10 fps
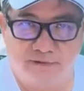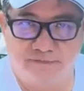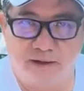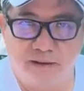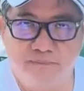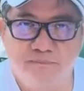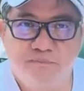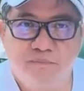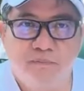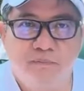Phật,
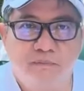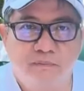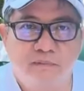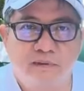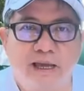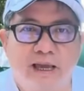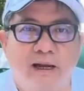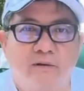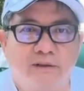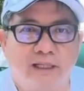
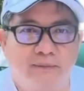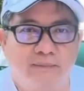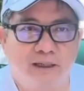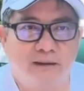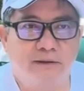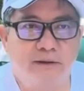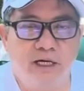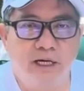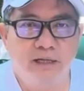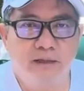cha của ta mới là Thượng
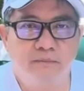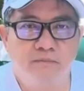Đế,